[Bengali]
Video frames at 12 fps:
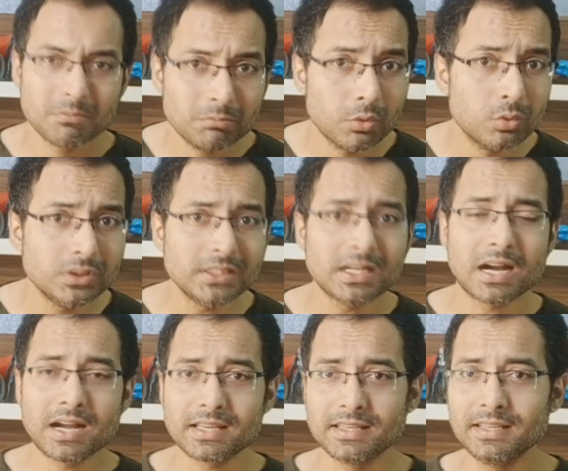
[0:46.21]
বহুদিন
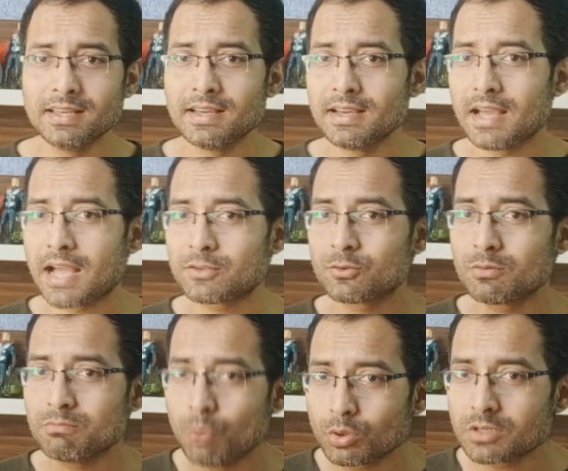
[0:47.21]
আগে একজন
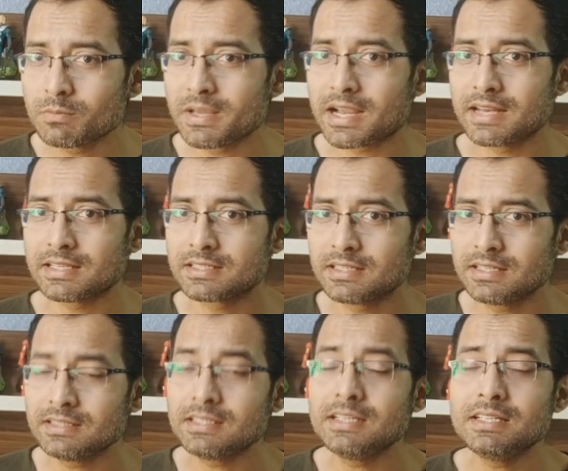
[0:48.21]
মোটর মেকানিক ছিলেন
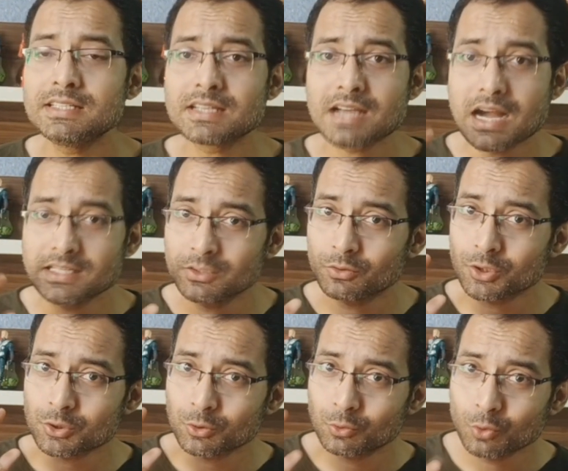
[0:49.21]
তিনি নিজের কাজে
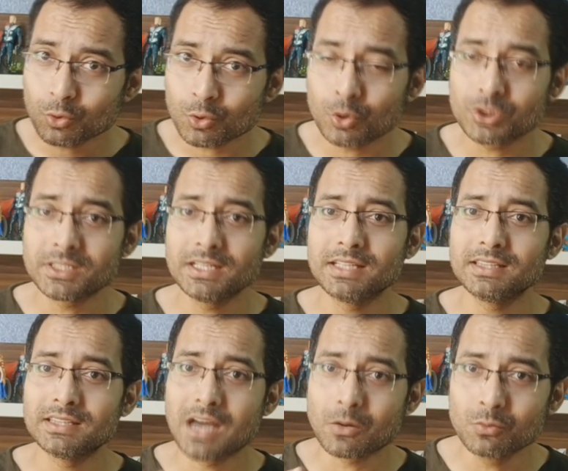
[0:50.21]
যথেষ্ট দক্ষ ছিলেন
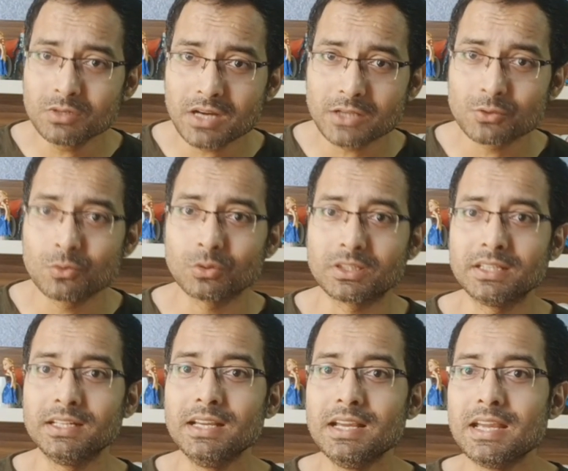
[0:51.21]
দারুণ কাজ করতেন
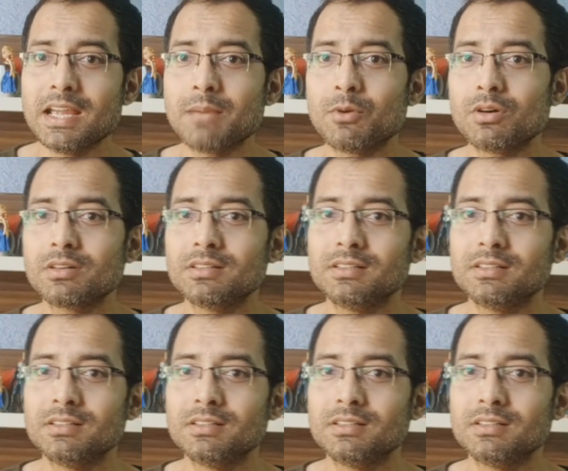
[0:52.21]
এবং